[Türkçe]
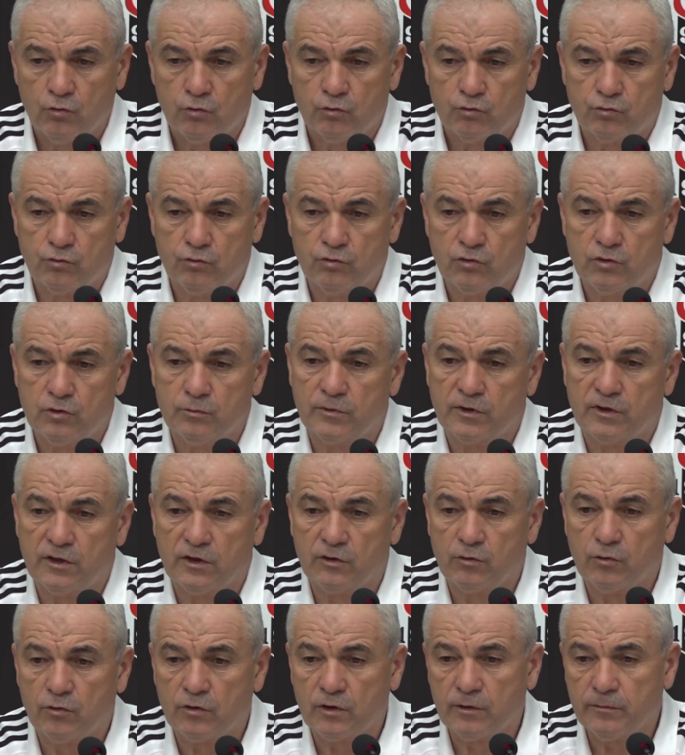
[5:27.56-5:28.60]
Çünkü bana
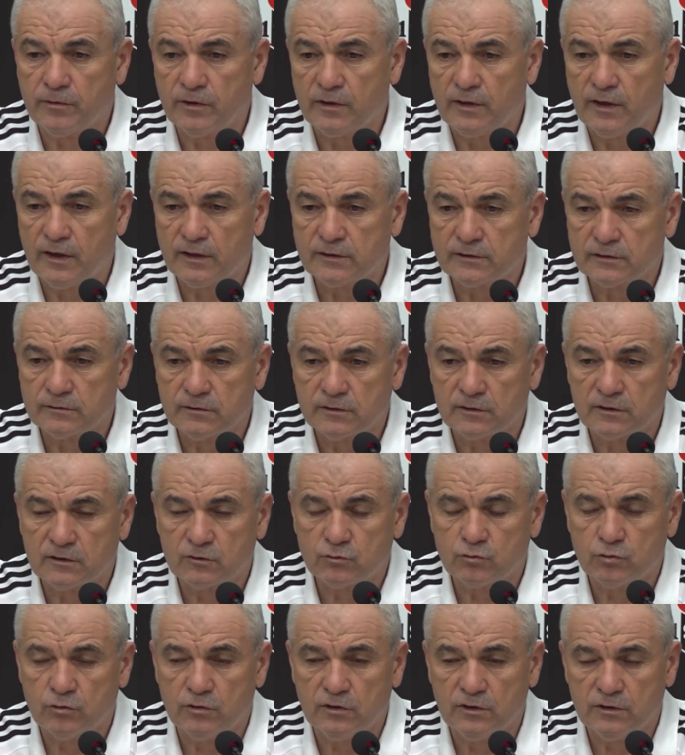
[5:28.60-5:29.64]
göre ben her zaman da
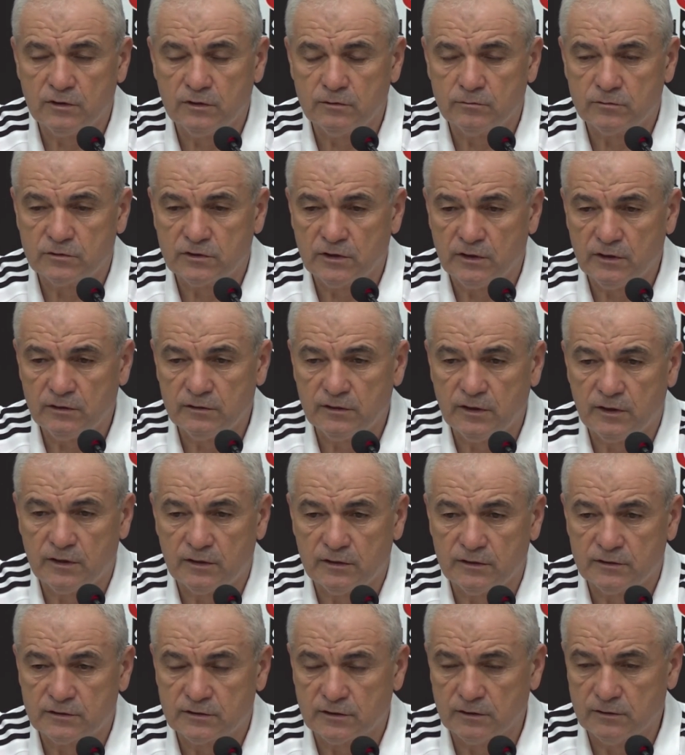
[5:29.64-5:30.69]
söylediğim şey
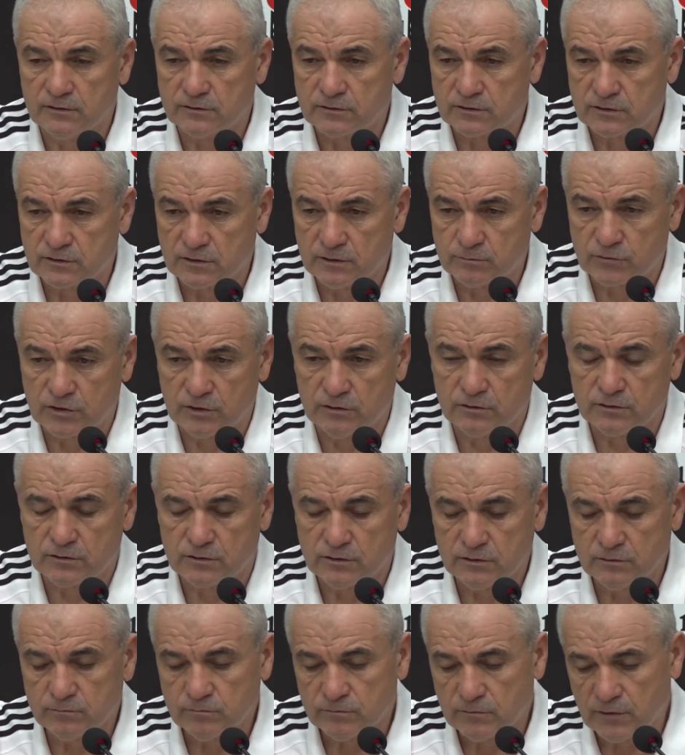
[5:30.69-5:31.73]
nerede çalışırsam
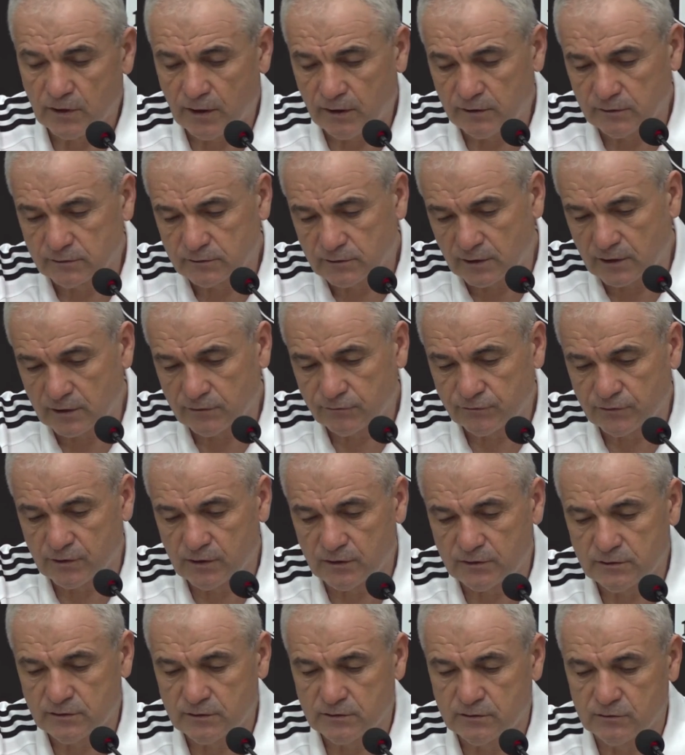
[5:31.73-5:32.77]
çalışayım yani taraftar
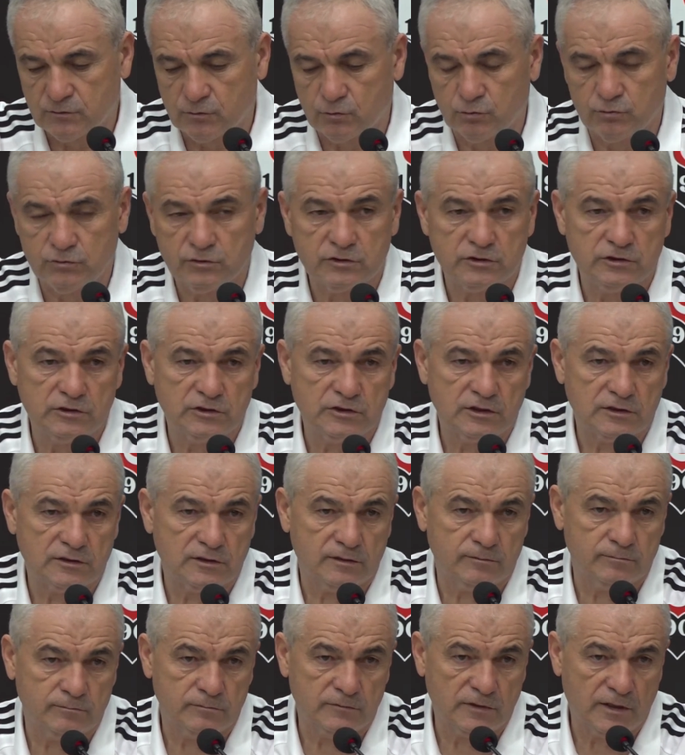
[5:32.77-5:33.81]
12.
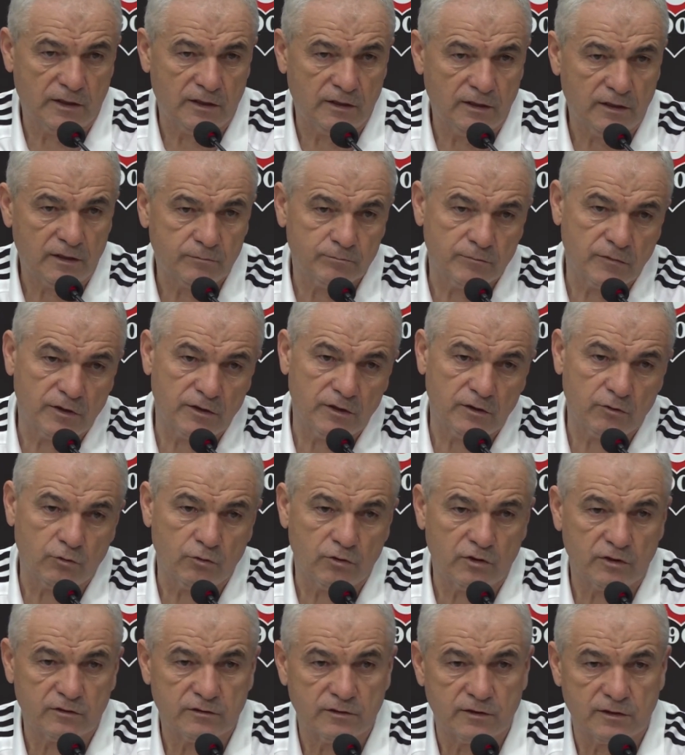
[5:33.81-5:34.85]
adam derler. Bana
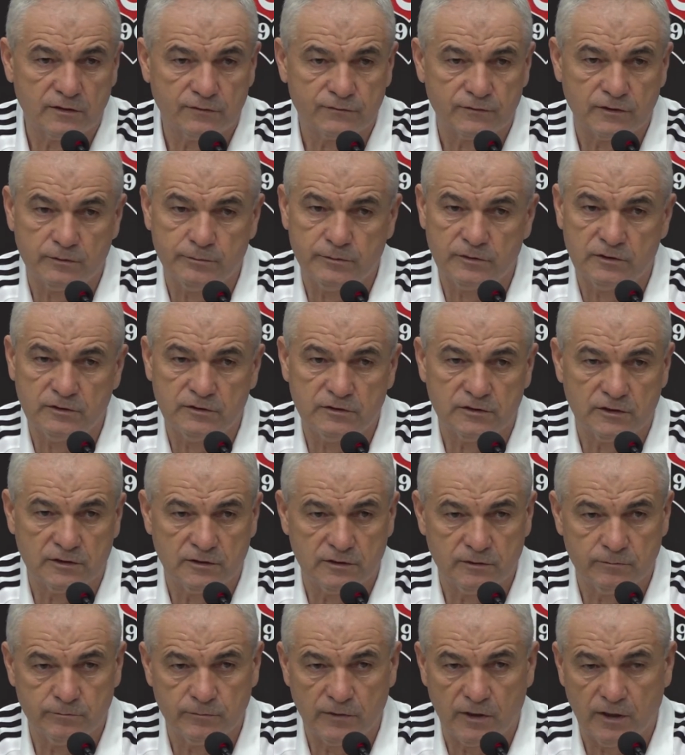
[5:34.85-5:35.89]
göre taraftar 1. adam.
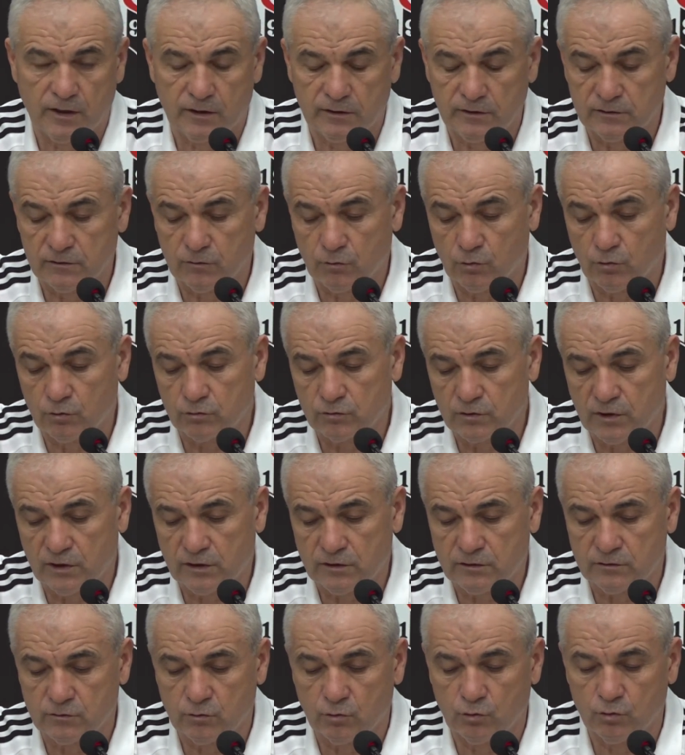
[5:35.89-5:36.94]
Yani
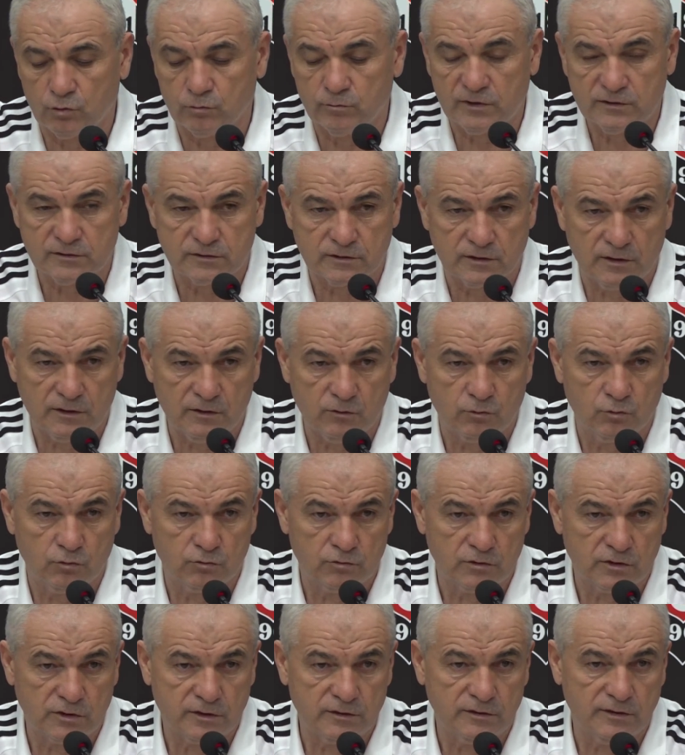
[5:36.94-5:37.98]
onlar olmazsa,
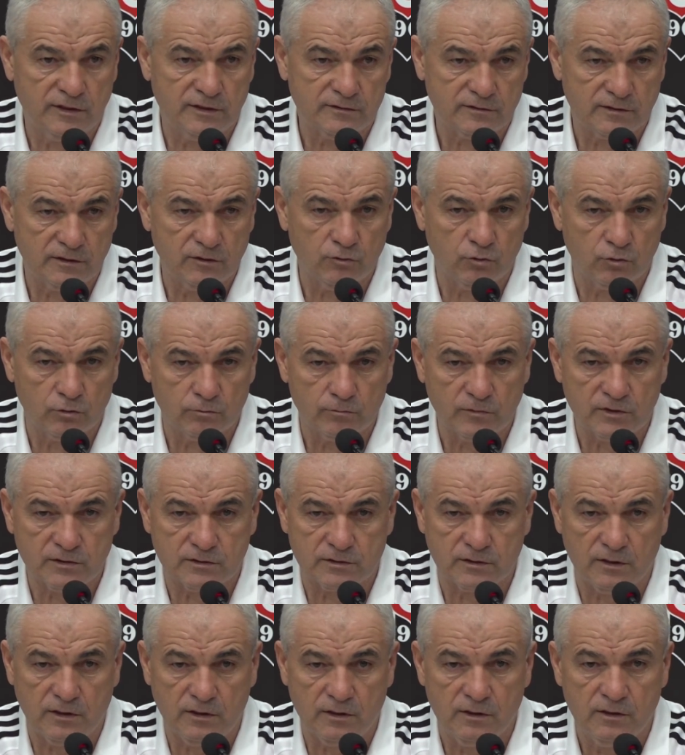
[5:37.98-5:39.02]
onların desteği
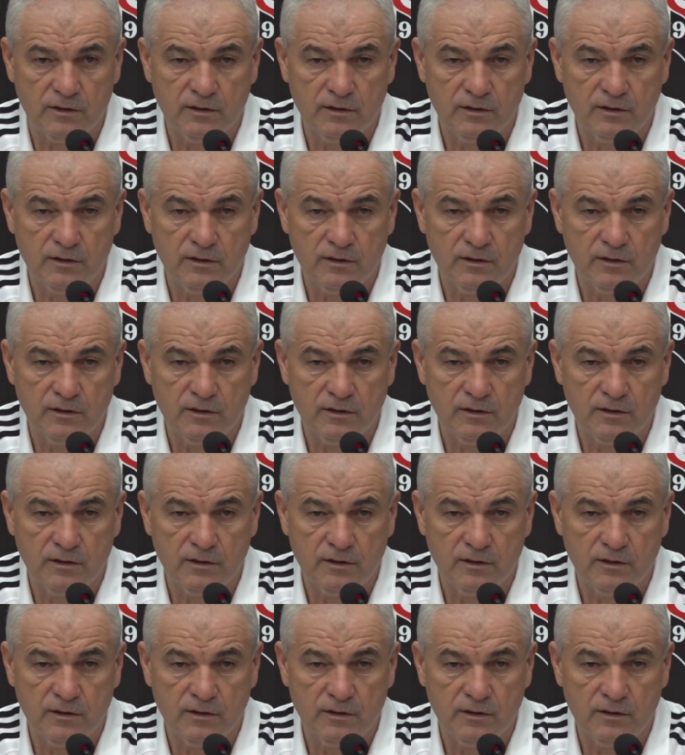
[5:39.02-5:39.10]
olmazsa